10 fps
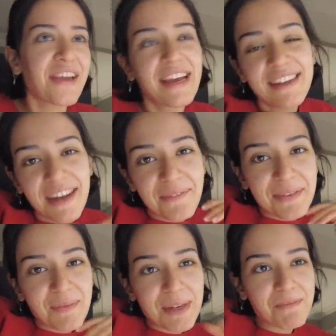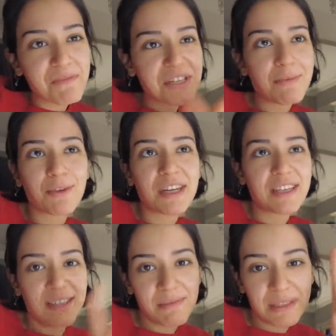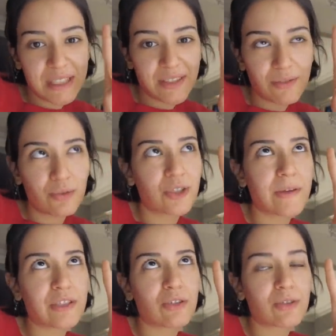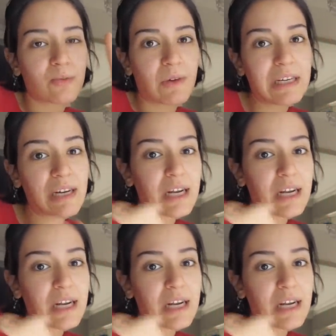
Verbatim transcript: de yani ne yapayım benim pijam olarak giydiğim ikisi 3 sweatshirt'üm var.